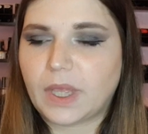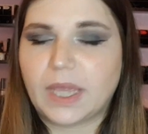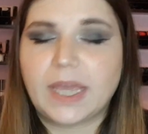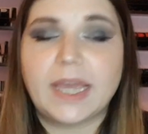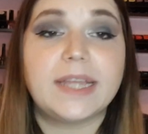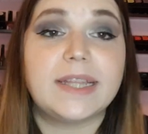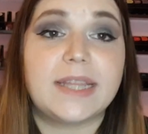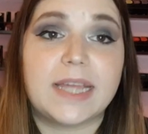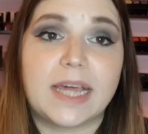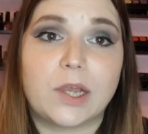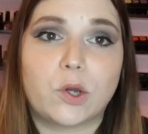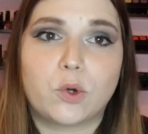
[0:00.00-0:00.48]

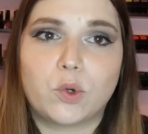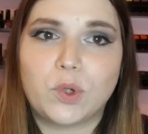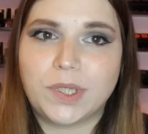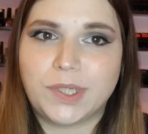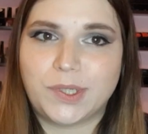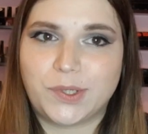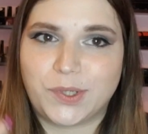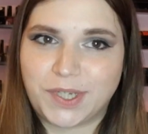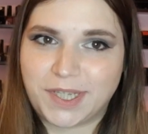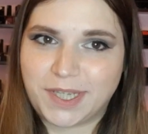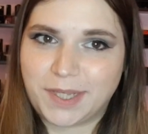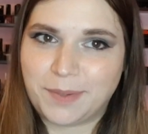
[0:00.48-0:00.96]
ed è la
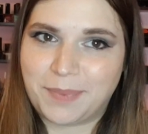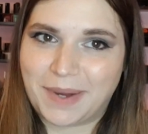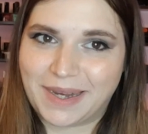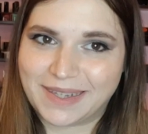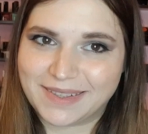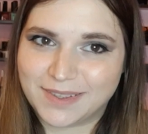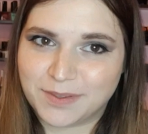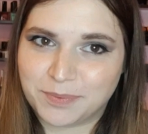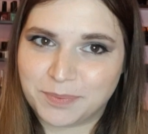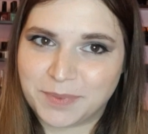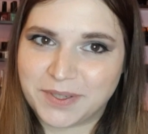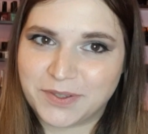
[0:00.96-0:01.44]
collezione di
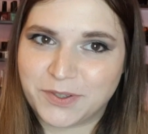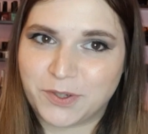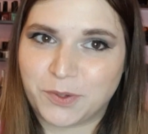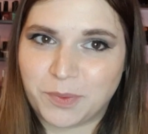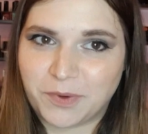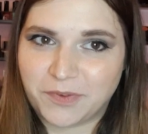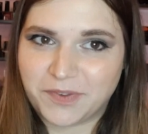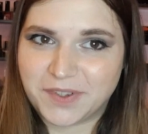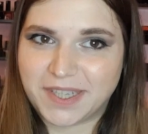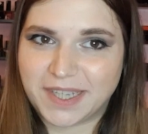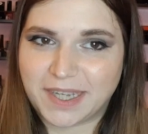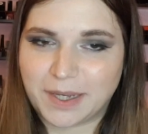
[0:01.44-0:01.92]
Batman,
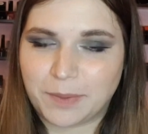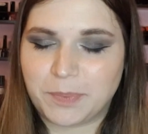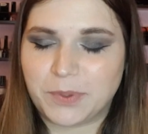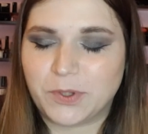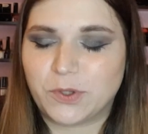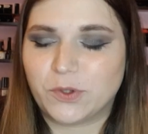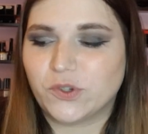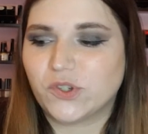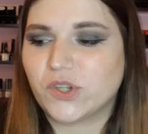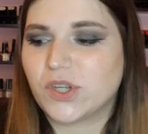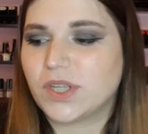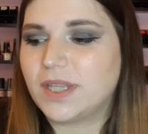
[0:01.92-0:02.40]
come avete
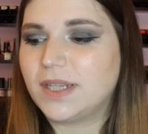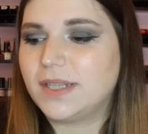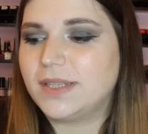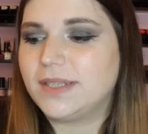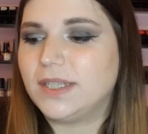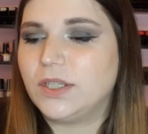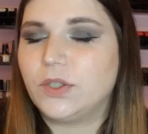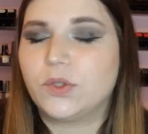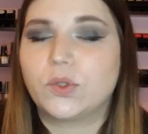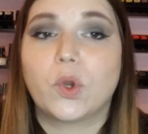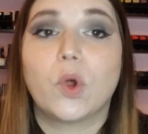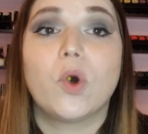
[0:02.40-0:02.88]
capito già dal
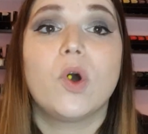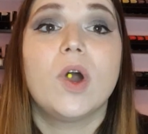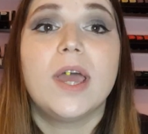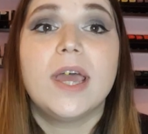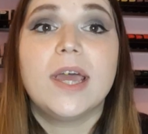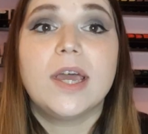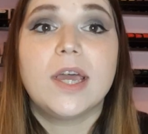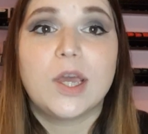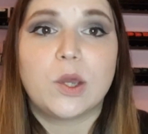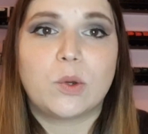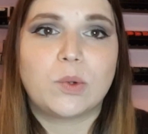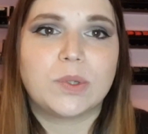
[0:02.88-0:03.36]
titolo,
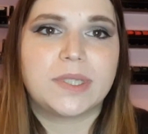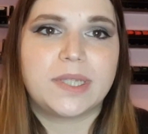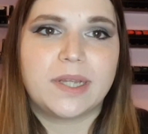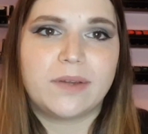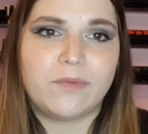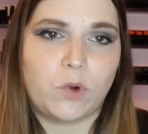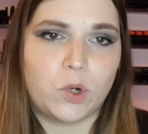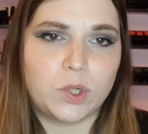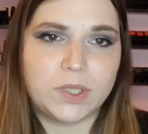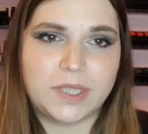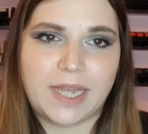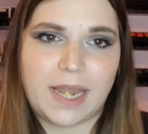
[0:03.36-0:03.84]
e questa
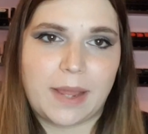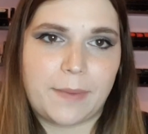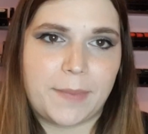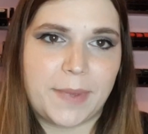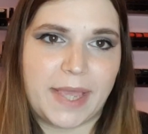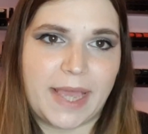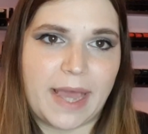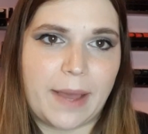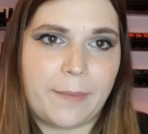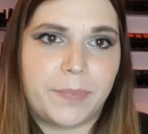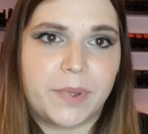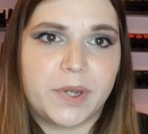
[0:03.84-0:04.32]
volta la
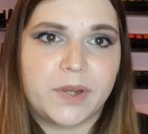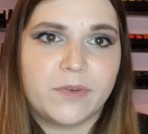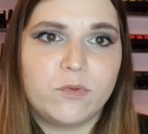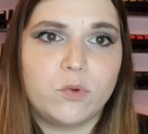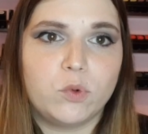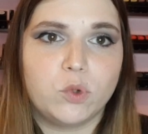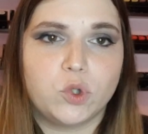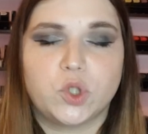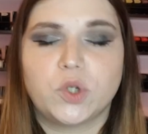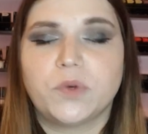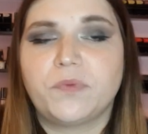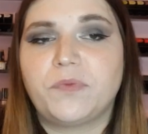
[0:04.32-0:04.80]
Make Up
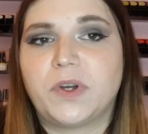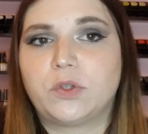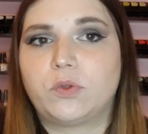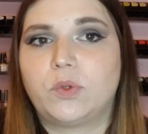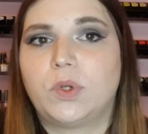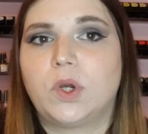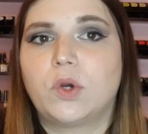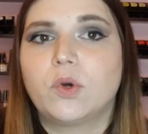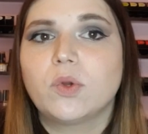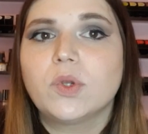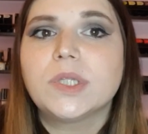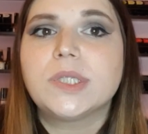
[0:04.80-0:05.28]
Revolution ha fatto
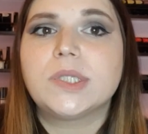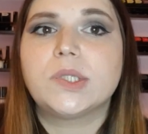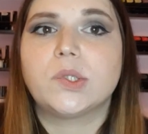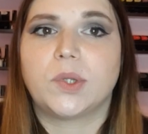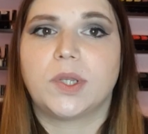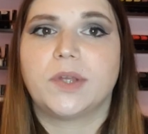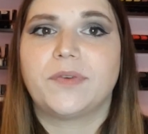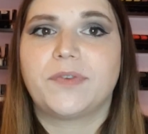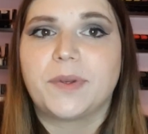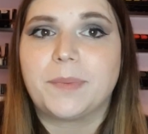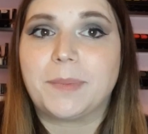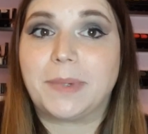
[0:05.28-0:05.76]
una
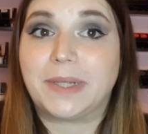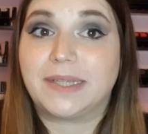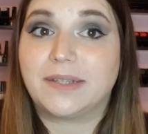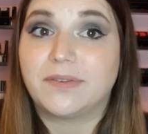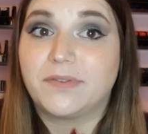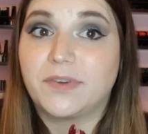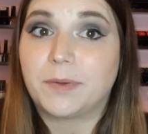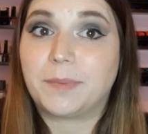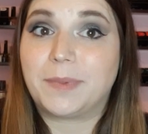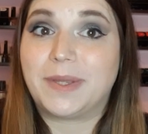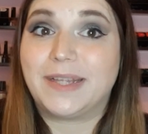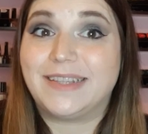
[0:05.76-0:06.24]
collezione veramente,
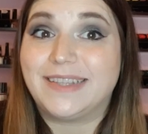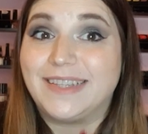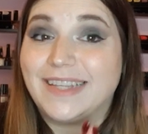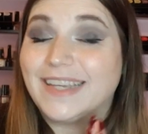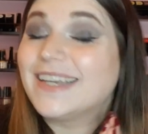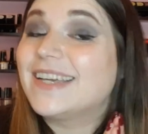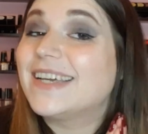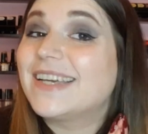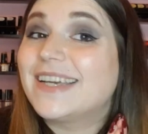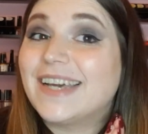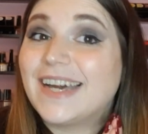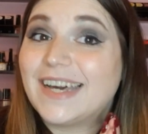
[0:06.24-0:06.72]

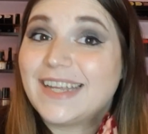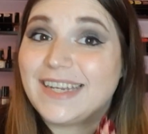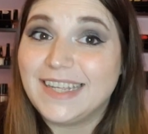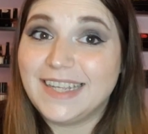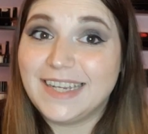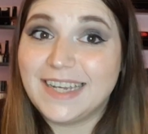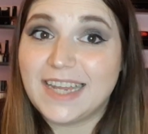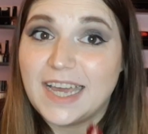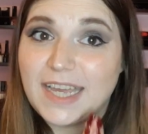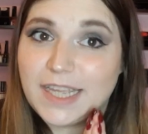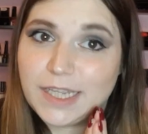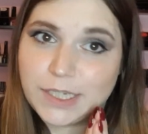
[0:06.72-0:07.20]
veramente
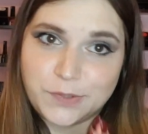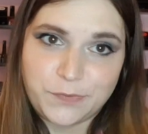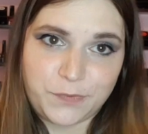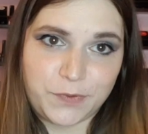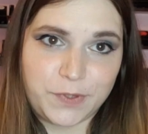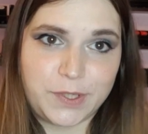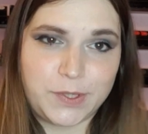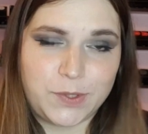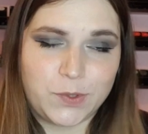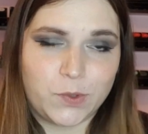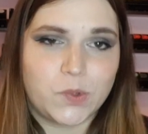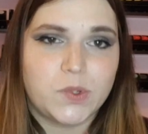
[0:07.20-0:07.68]
carina e
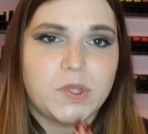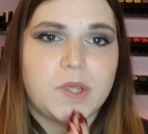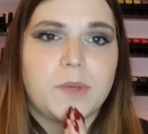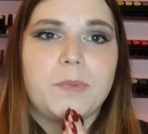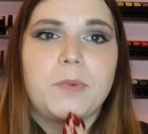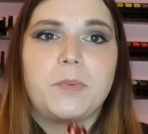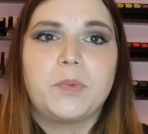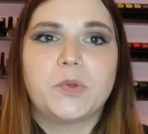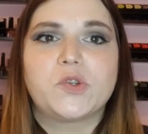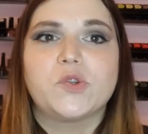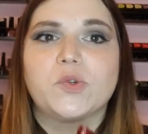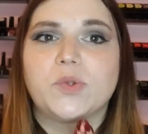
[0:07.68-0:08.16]
sfiziosa, mi
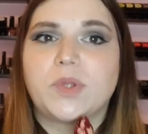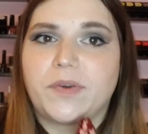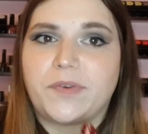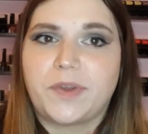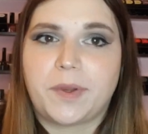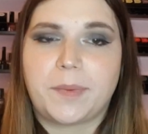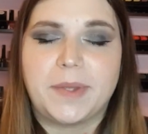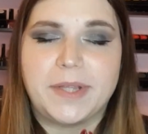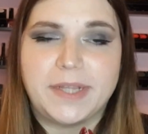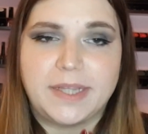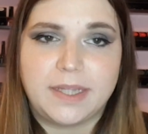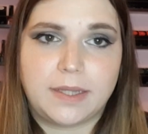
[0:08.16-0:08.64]
è piaciuta
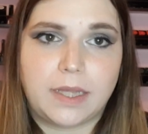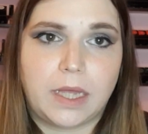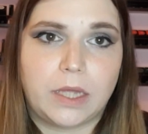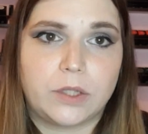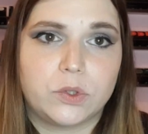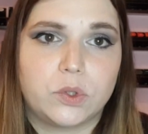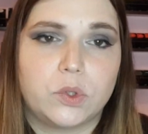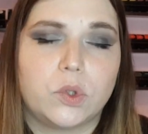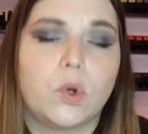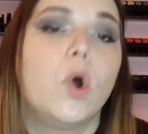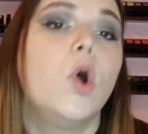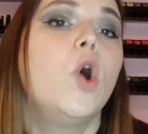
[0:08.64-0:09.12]
veramente
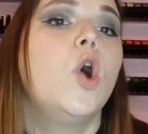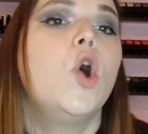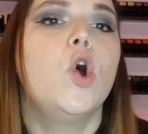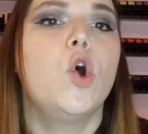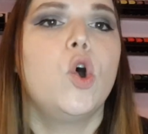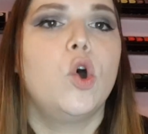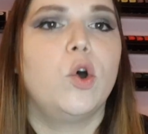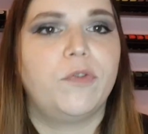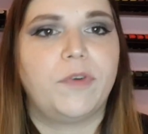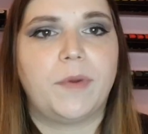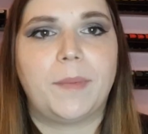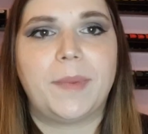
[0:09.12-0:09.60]
tanto.
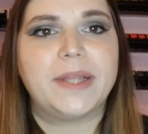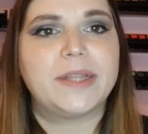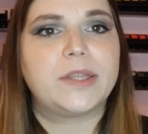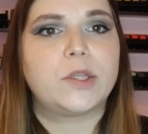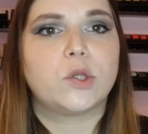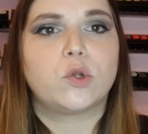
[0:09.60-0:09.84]
Ovviamente